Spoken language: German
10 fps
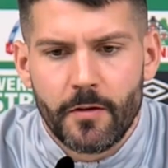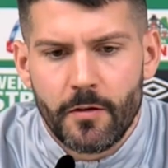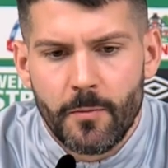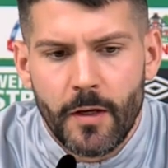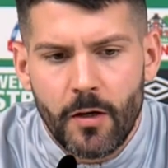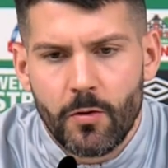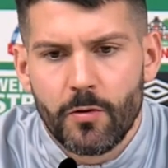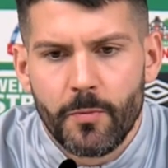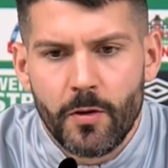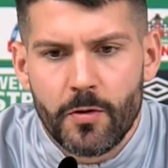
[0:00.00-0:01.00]
äh, Marco
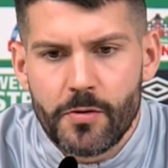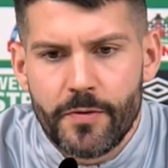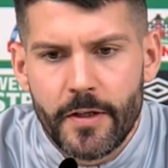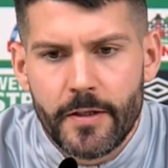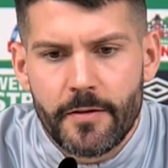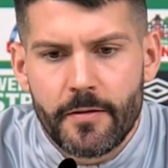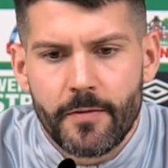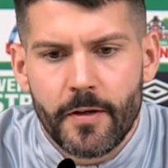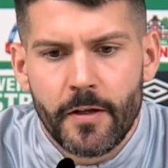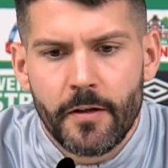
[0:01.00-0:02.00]
und Milos fehlen jetzt
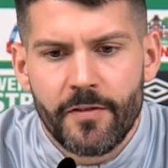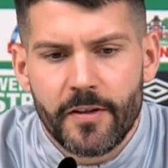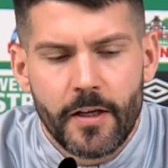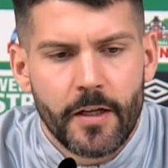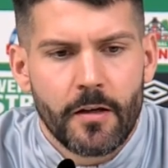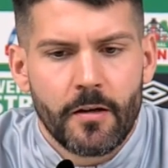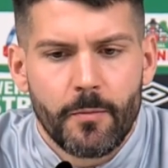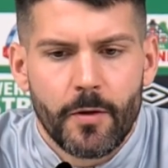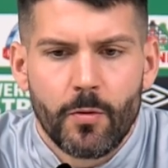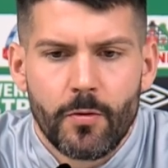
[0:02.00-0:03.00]
zwei Innenverteidiger
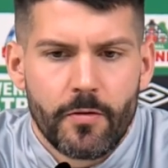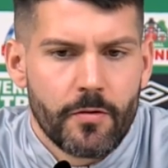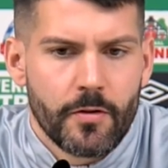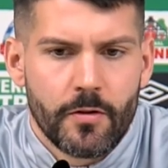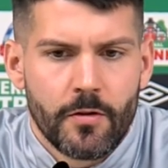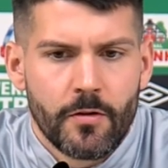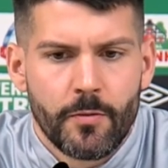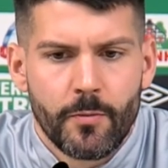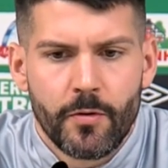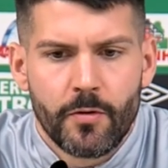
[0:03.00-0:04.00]
bei uns,
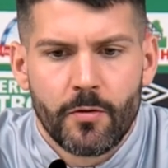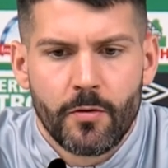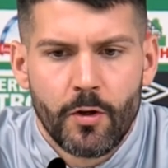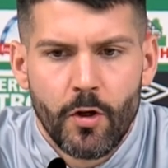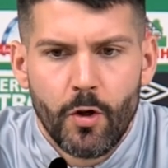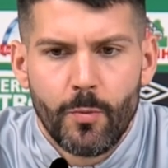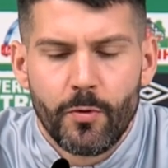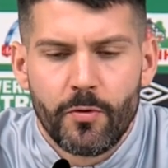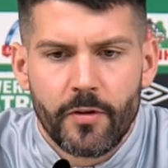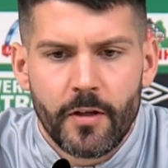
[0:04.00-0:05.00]
äh, müssen
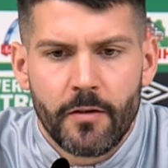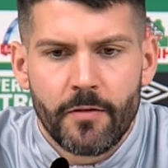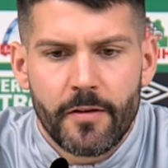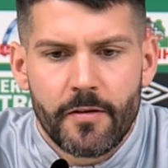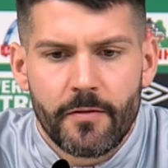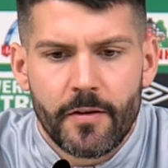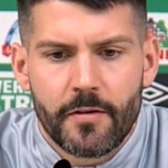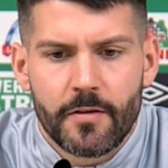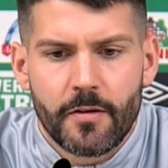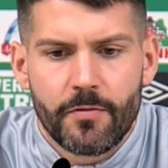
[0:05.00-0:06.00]
müssen sehen, was, was
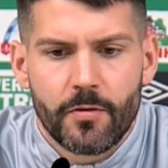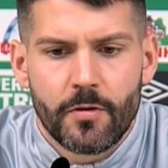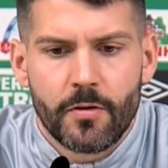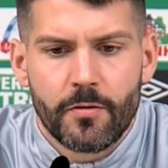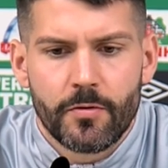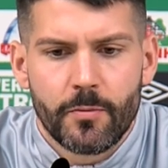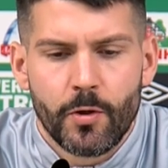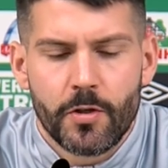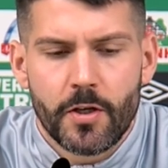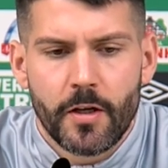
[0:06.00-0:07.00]
sich jetzt für, für
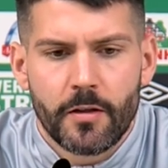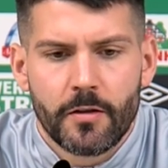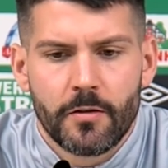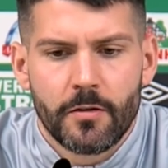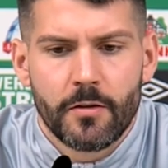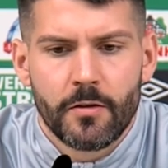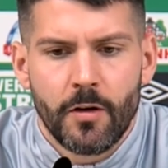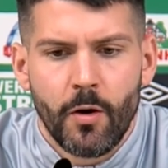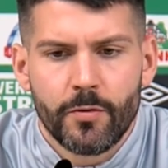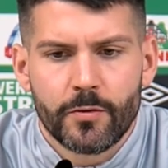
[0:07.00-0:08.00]
Möglichkeiten äh,
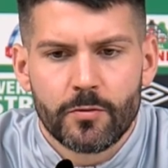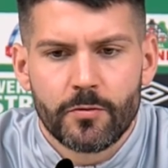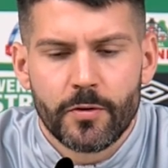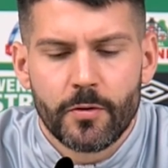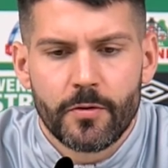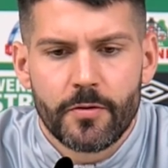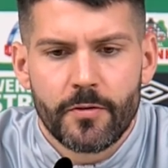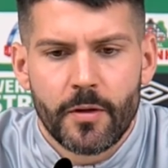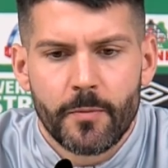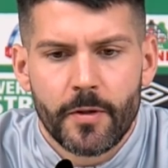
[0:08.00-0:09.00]
auftun für uns.
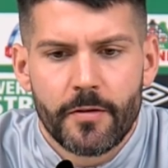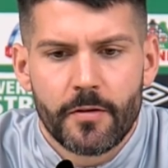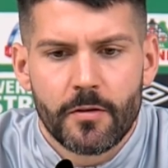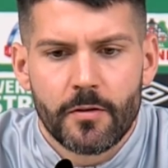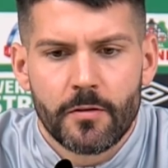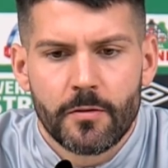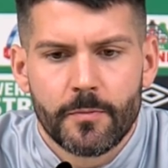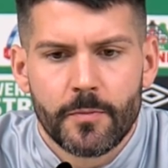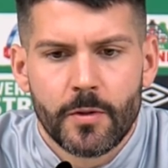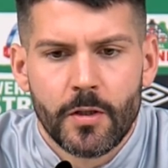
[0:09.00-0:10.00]
Wir haben jetzt
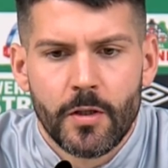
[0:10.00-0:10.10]
ähm,